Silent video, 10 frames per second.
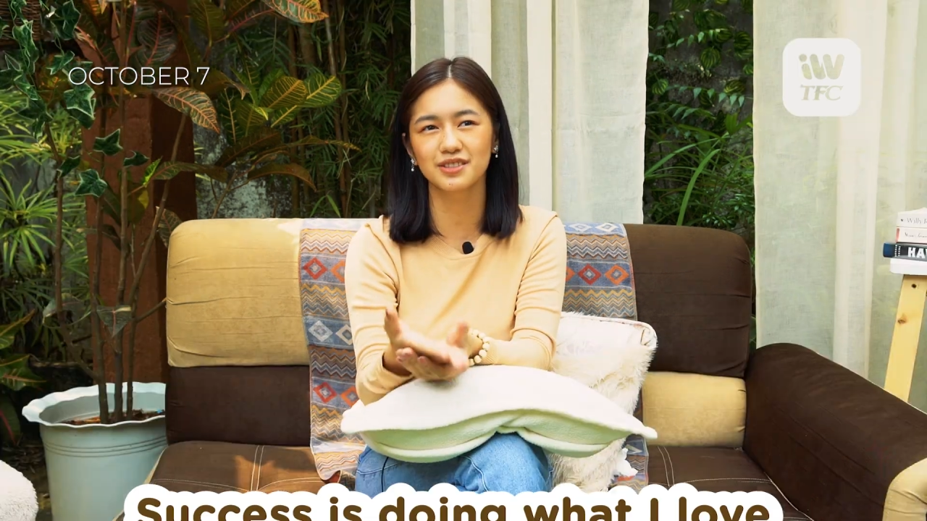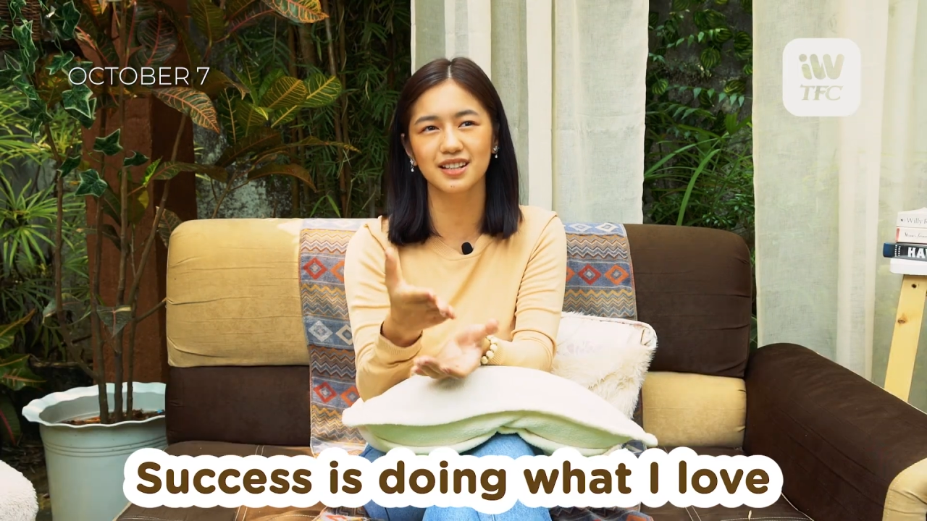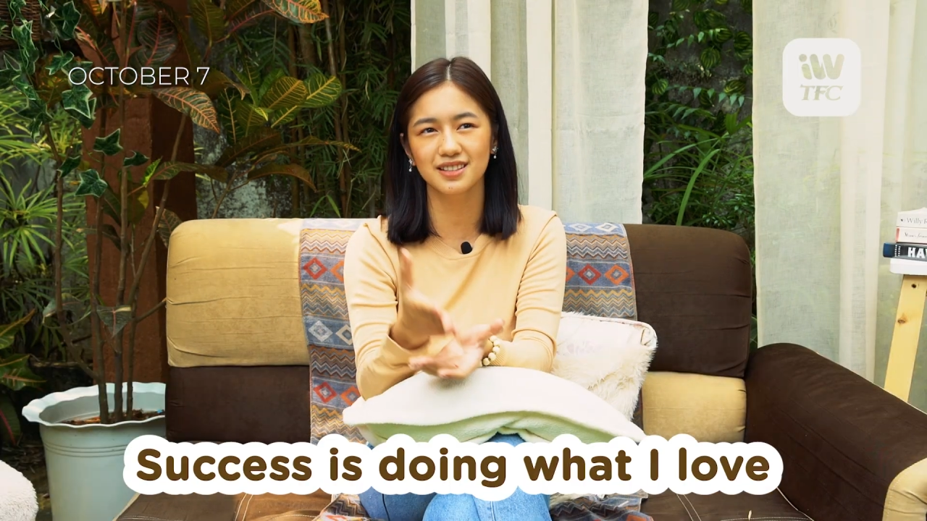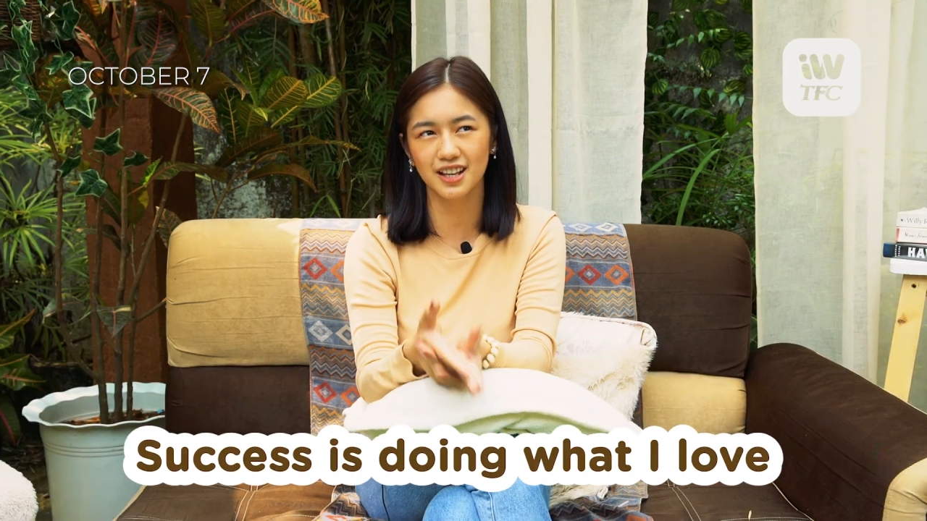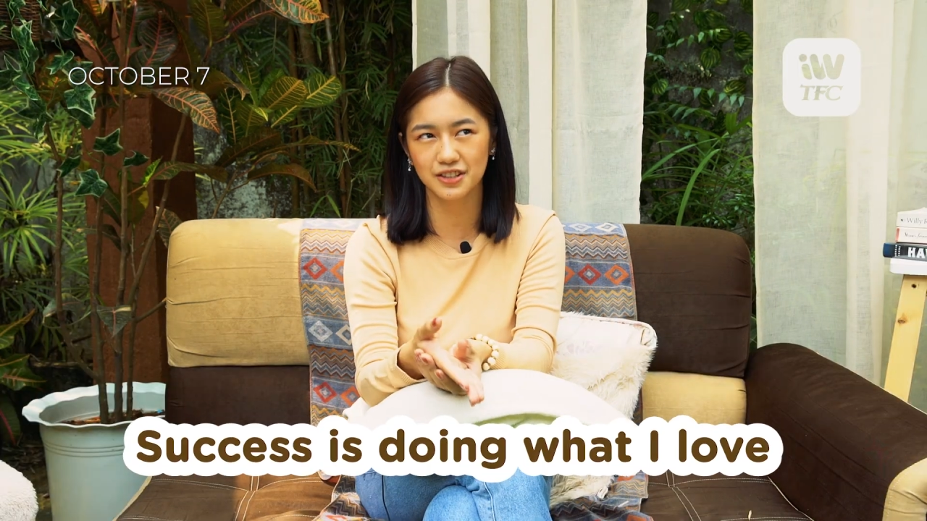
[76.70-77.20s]
Yung
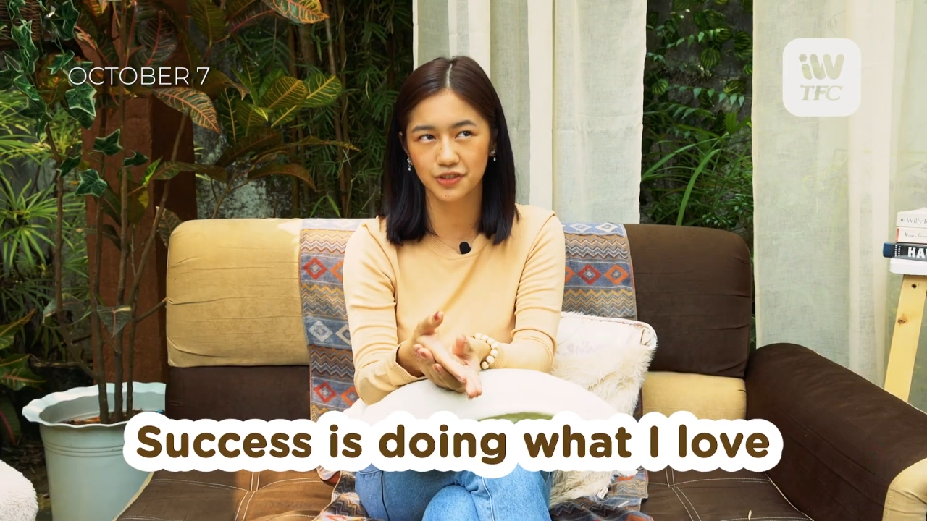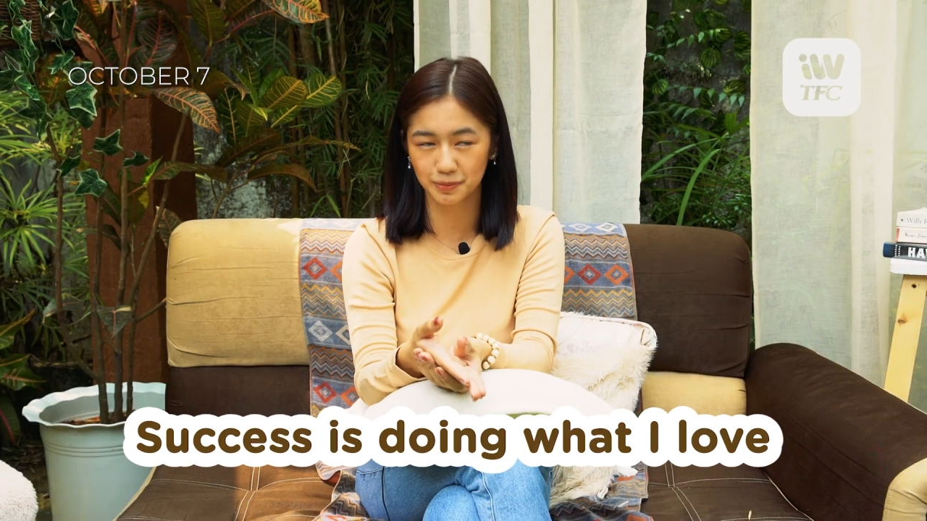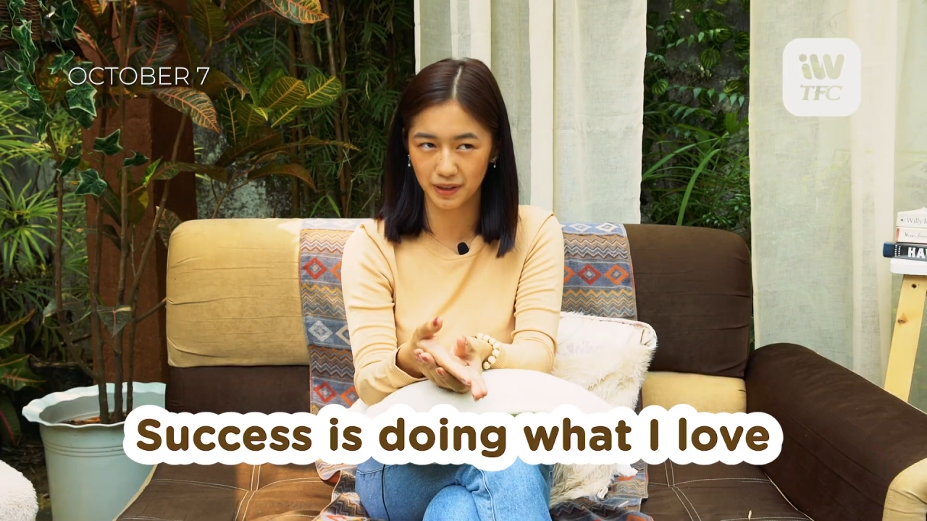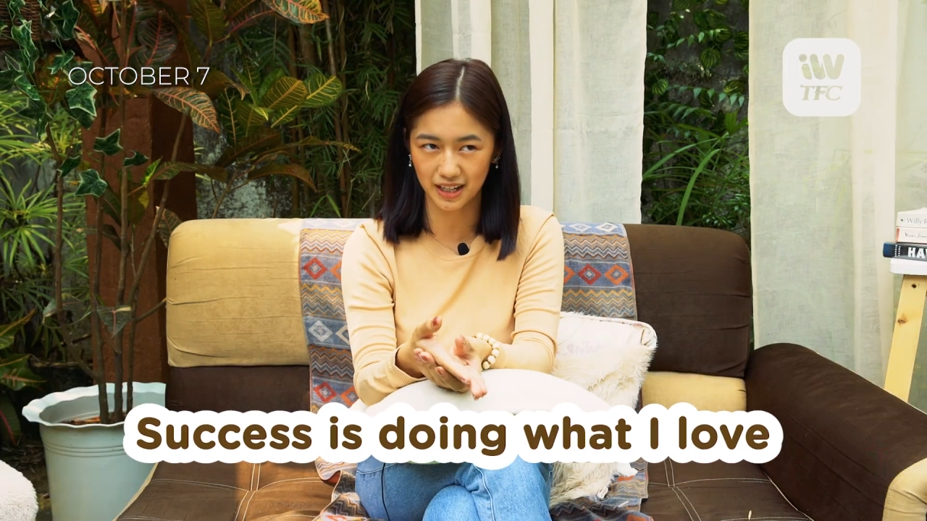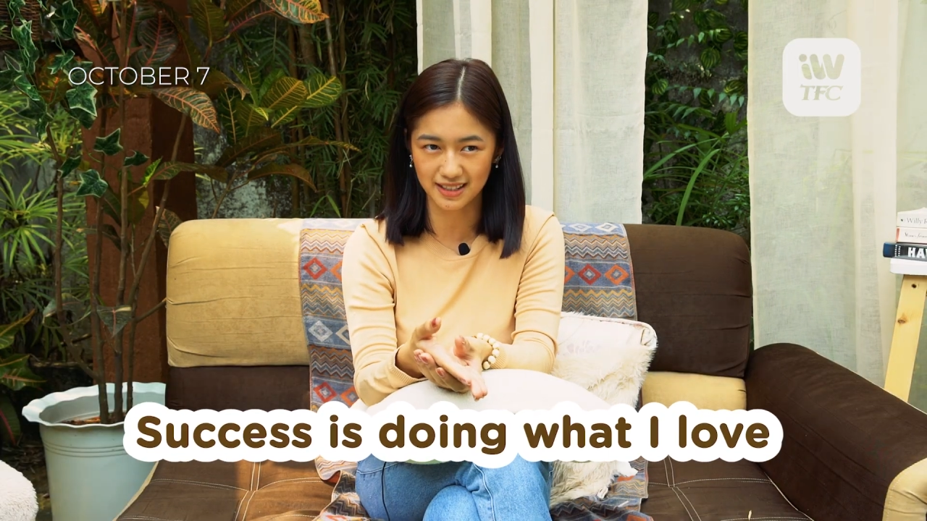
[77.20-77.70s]
successful
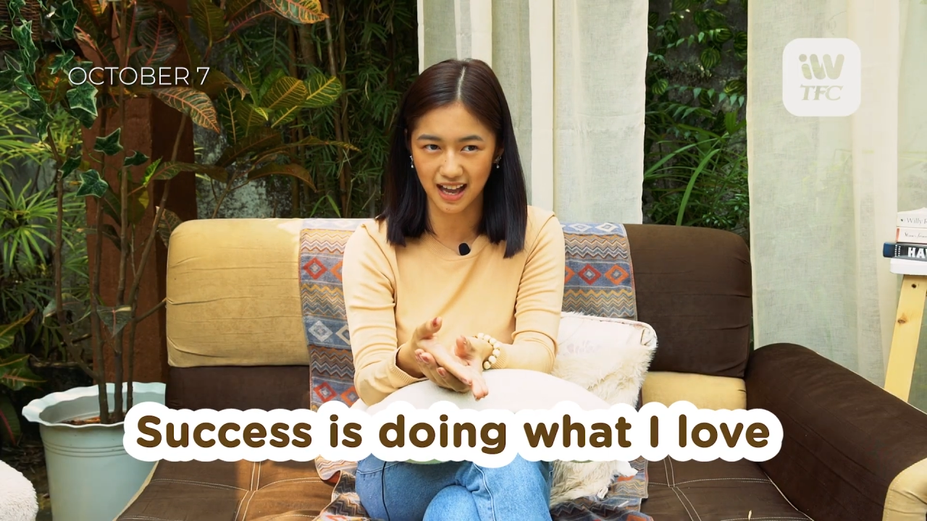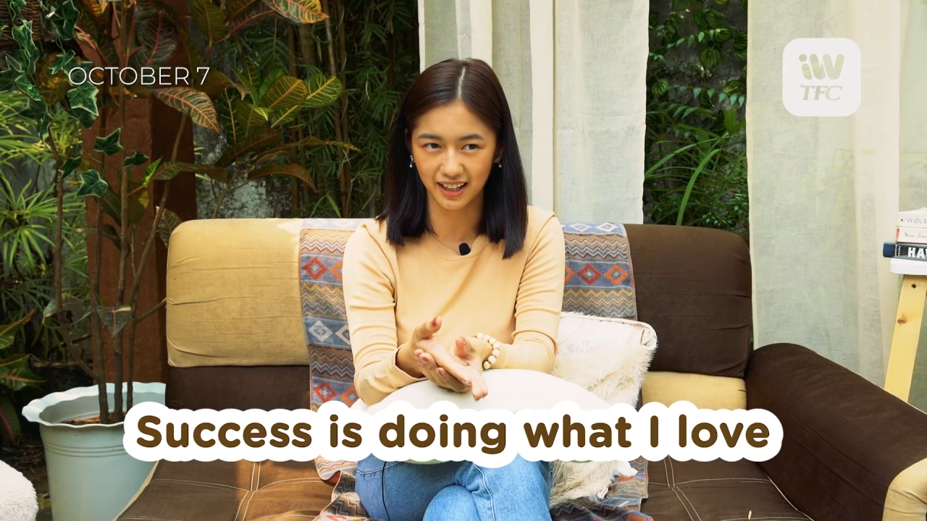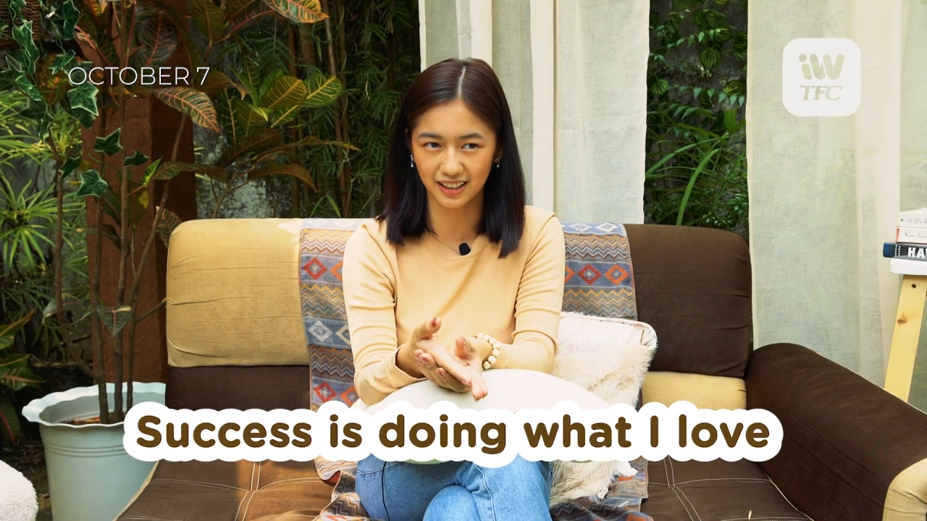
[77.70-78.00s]
para sa